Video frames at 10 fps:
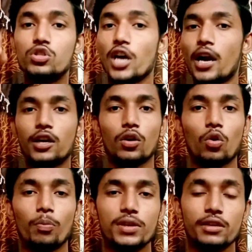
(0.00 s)
सौ चार
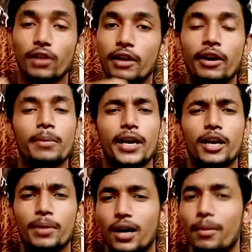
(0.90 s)
करोड़ रुपए इसने वर्ल्ड वाइड
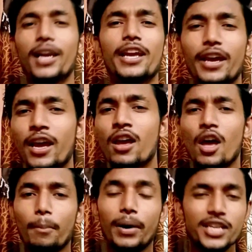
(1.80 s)
मार्केट में कमा लिए हैं
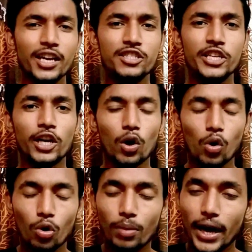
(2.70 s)
बजट अस्सी
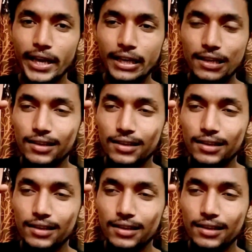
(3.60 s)
करोड़ और भाई